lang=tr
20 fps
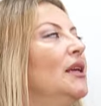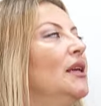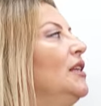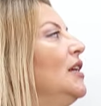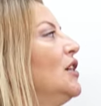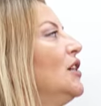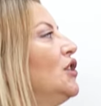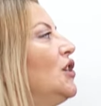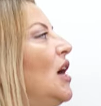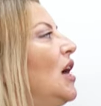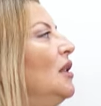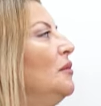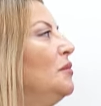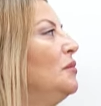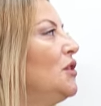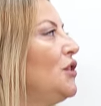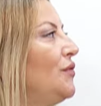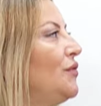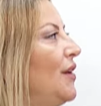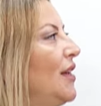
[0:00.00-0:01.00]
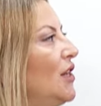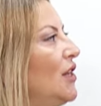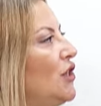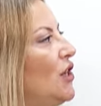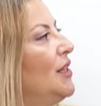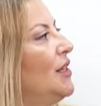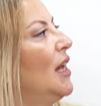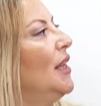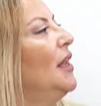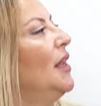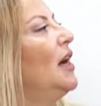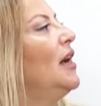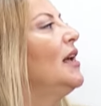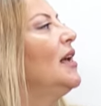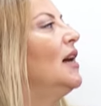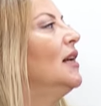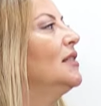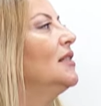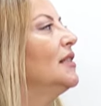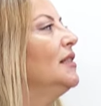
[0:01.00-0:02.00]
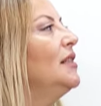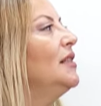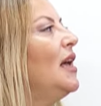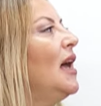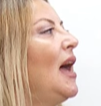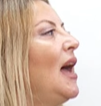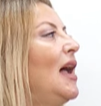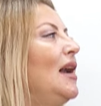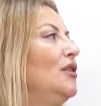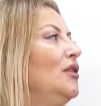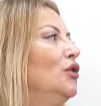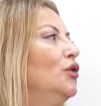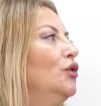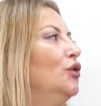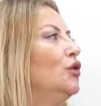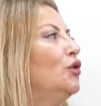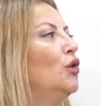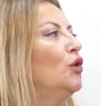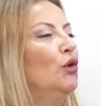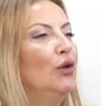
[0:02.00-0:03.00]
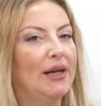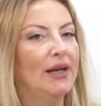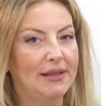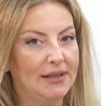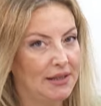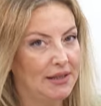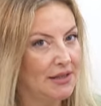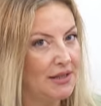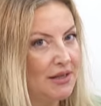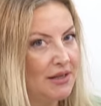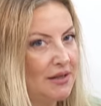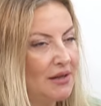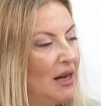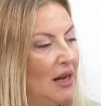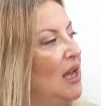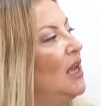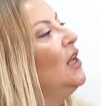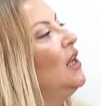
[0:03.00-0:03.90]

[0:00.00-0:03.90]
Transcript: yaşanmış ve yaşanan hayatın her yönünü konu edinir.